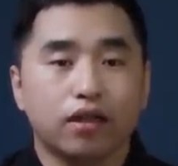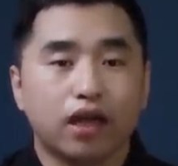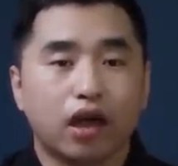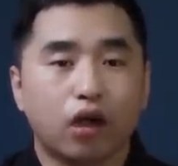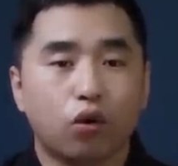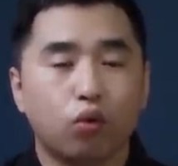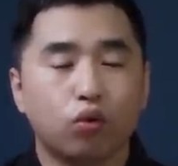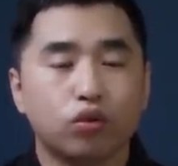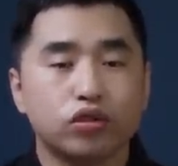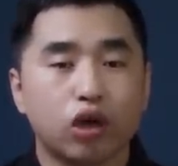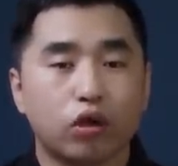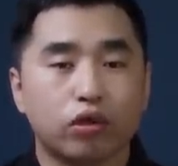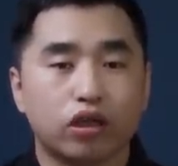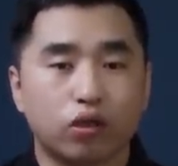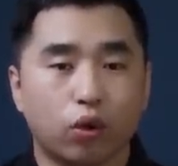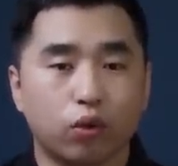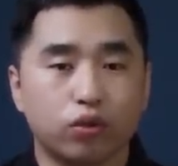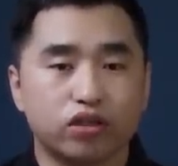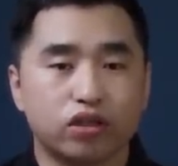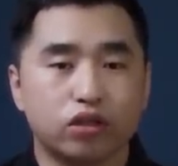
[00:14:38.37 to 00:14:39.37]
他呼叫的
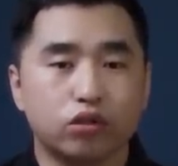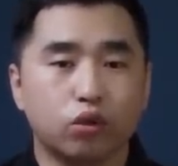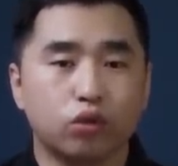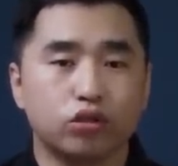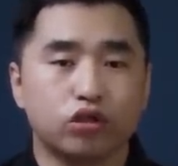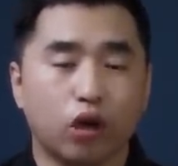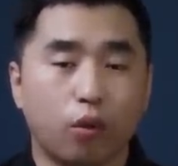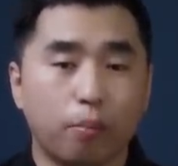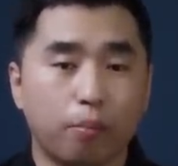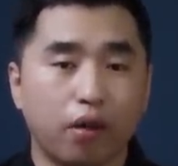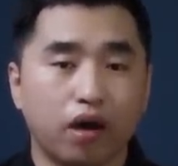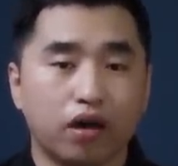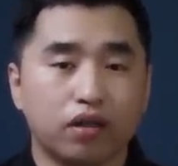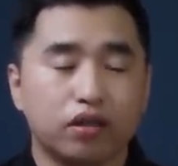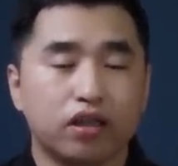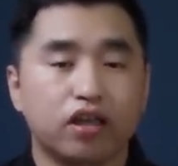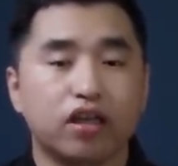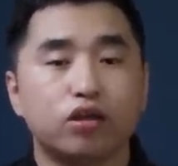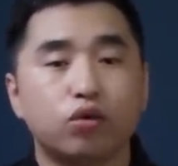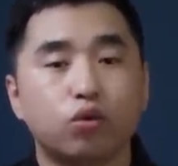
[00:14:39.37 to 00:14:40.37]
同时，用脚
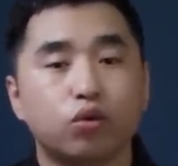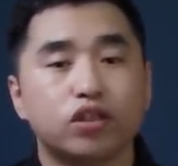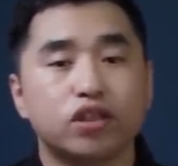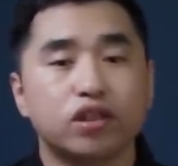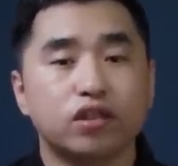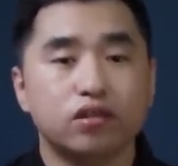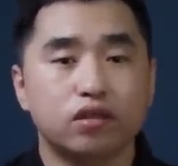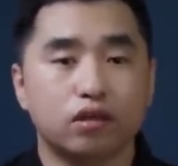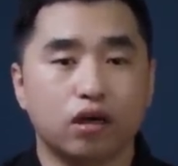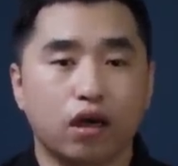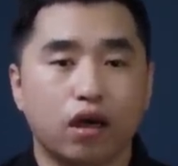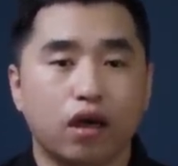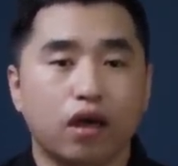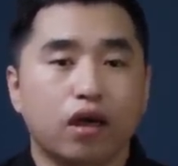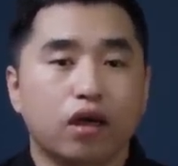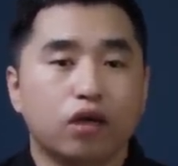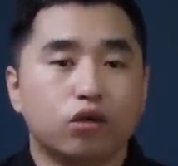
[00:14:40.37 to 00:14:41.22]
猛踢入侵者，